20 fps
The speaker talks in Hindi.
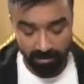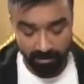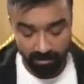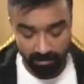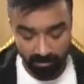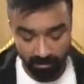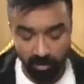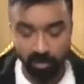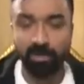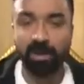
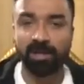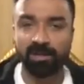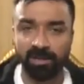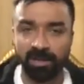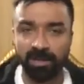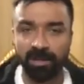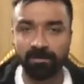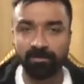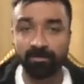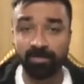कोई बात
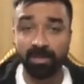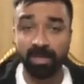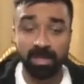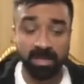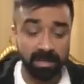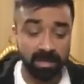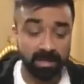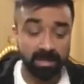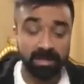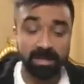नहीं
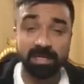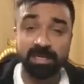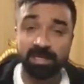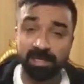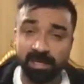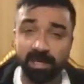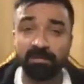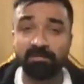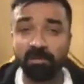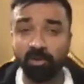
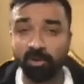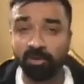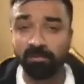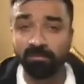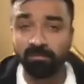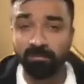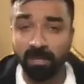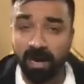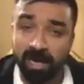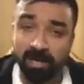इसका विरोध
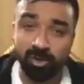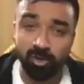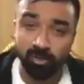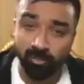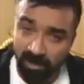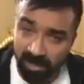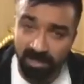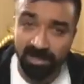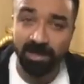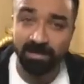मार्क
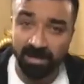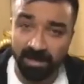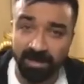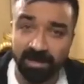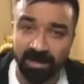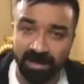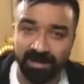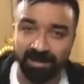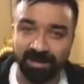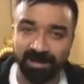जुबक ने भी
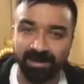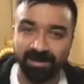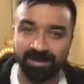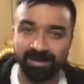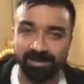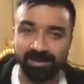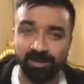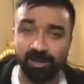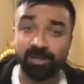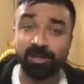किया था
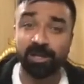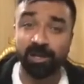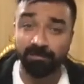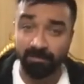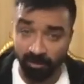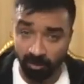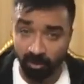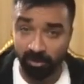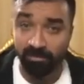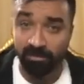जिसका
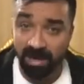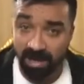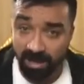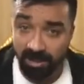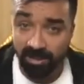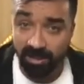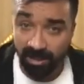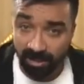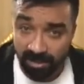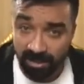विरोध मैं
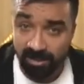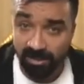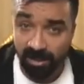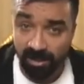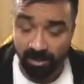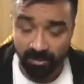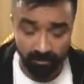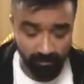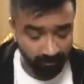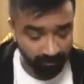आज करने जा
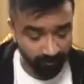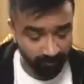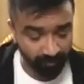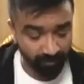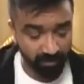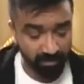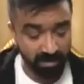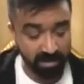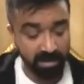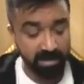रहा हूं